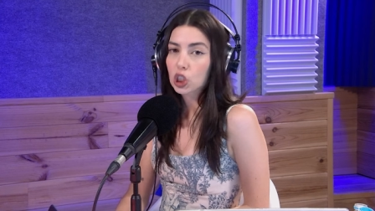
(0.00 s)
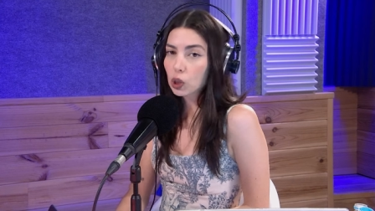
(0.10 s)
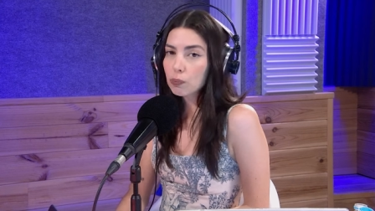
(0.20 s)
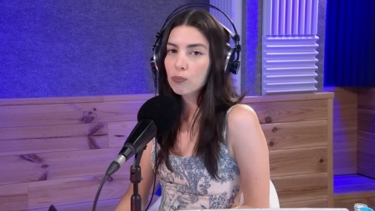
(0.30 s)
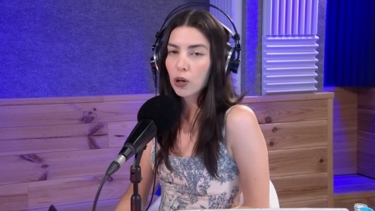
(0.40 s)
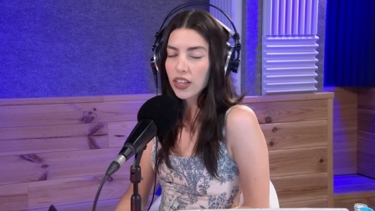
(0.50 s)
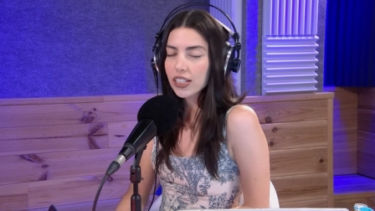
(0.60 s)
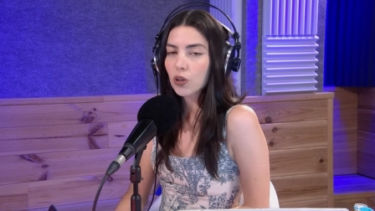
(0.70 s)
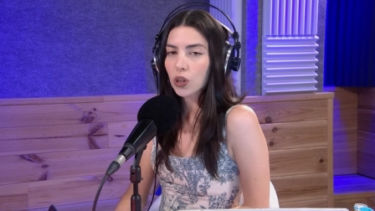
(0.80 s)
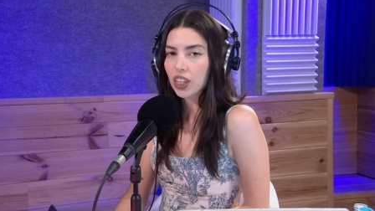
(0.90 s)
Top
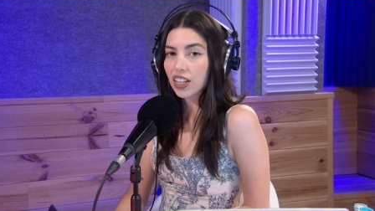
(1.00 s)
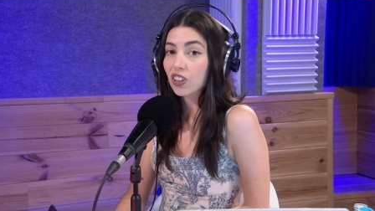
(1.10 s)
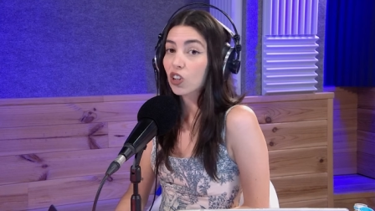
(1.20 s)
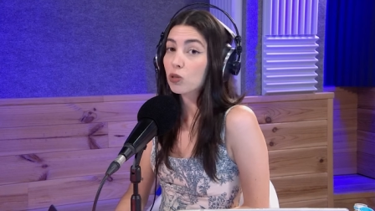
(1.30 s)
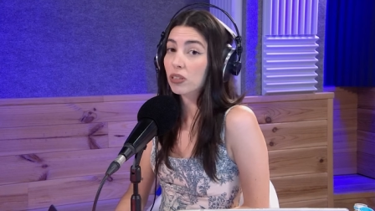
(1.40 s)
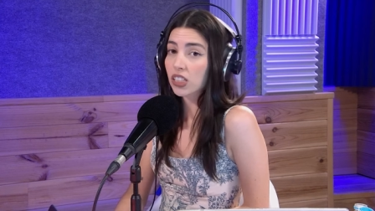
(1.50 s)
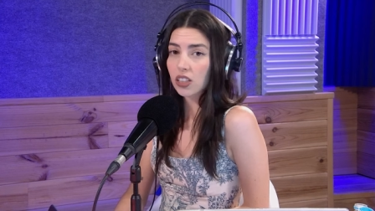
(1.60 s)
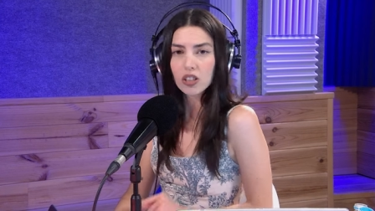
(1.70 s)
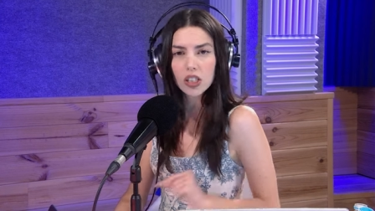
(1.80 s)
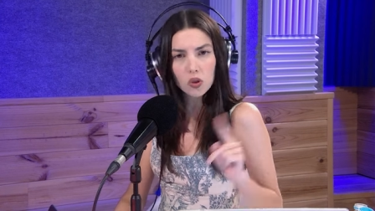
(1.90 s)
models luciendo los
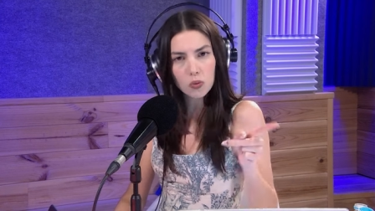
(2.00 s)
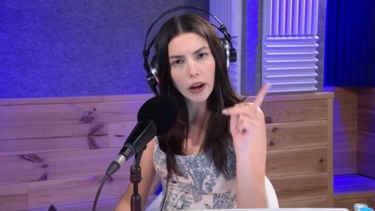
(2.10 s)
vestidos de sus